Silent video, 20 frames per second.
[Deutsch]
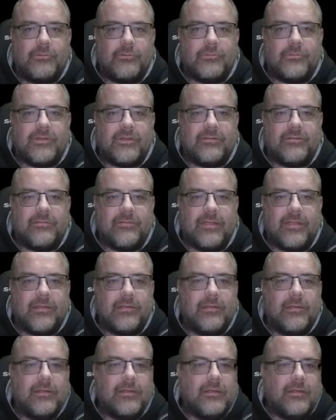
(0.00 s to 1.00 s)
und
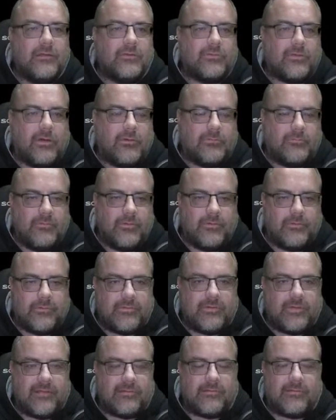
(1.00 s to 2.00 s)
deswegen schauen wir
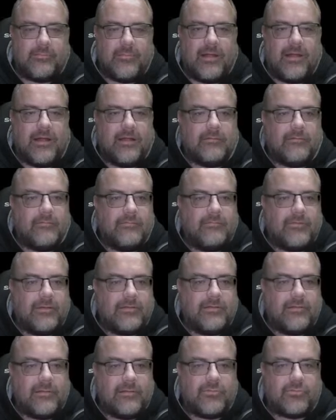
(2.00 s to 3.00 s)
uns jetzt mal an,
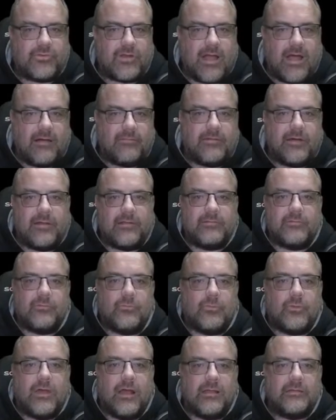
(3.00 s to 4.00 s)
was Strava so
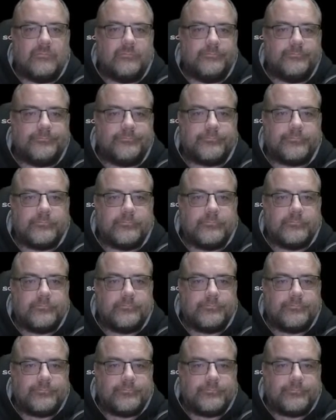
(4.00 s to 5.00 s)
kann.
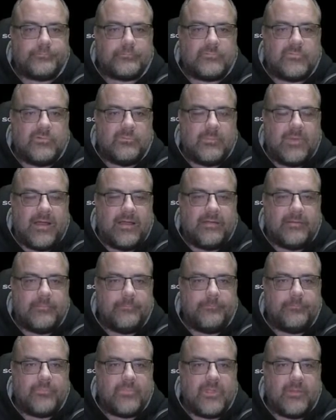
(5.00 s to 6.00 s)
Zum einen
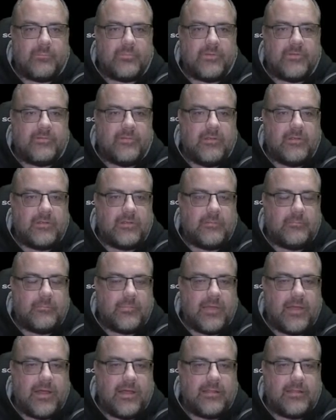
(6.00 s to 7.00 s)
gibt es hier den
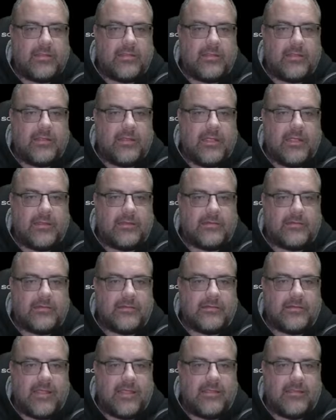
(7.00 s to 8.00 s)
Bereich
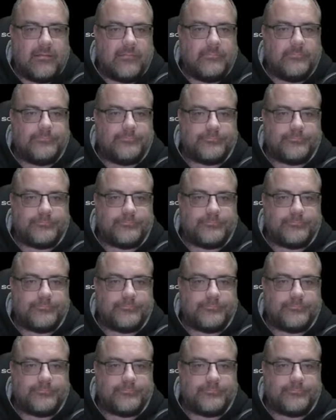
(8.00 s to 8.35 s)
Entdecken.